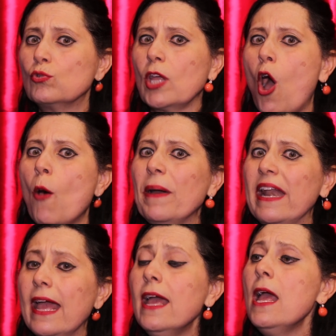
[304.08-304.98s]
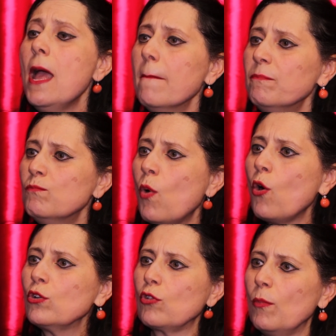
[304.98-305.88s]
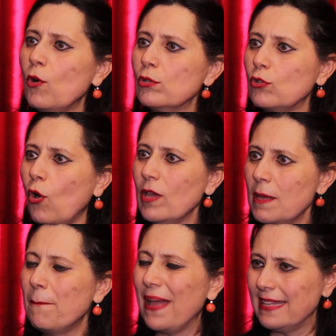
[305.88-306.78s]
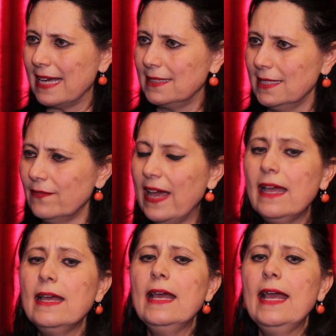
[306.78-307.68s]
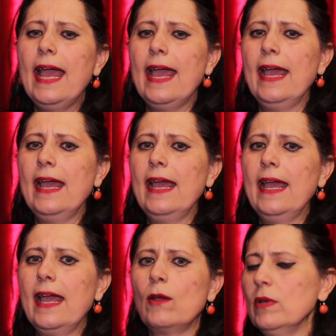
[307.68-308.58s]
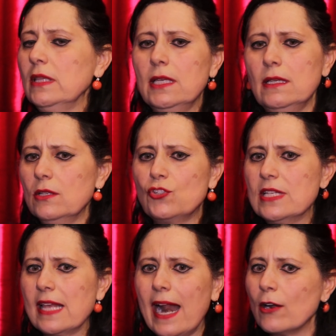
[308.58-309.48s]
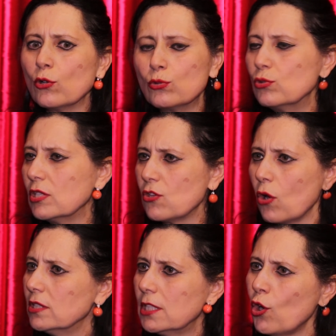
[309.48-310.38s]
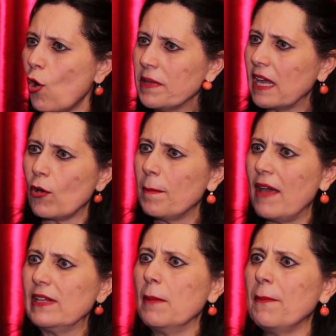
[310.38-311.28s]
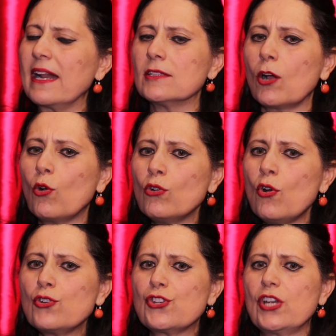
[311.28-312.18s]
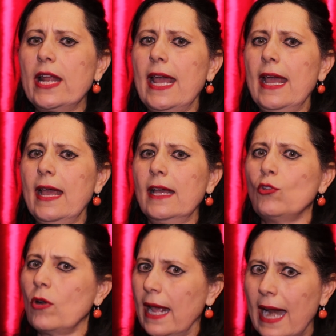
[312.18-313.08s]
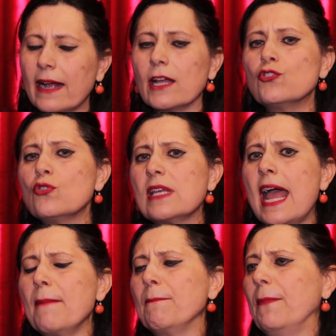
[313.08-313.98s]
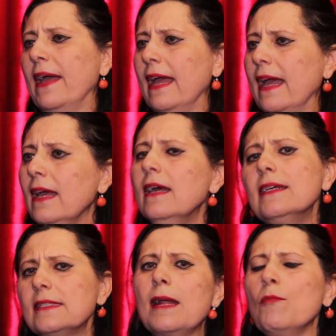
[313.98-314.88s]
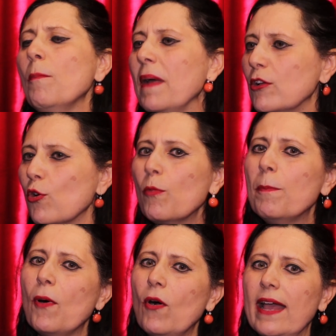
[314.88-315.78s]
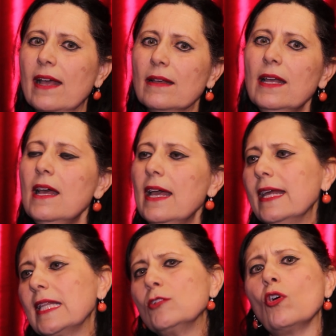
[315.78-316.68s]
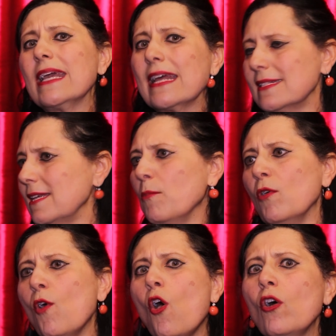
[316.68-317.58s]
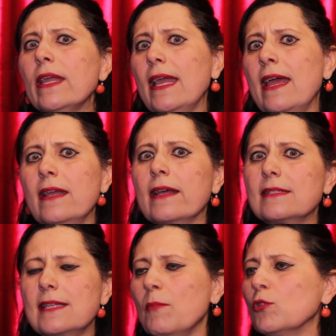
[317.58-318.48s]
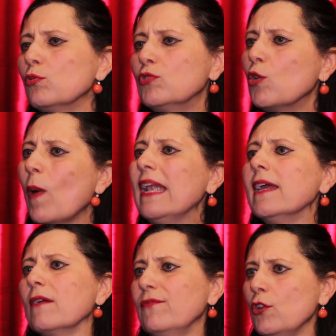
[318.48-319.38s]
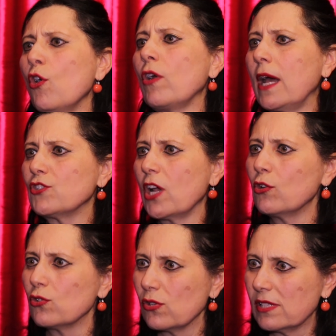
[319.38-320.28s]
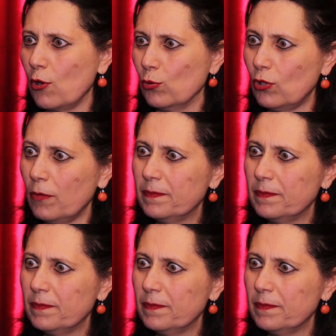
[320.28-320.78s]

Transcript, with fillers: tutte opere molto molto impegnative e quindi ci saranno tutti i soliti nomi che ormai avete imparato a conoscere, tornerà anche Giuseppe, saremo un bel gruppo e intanto ringraziamo voi e ringraziamo tutti quelli che finora ci hanno sostenuto.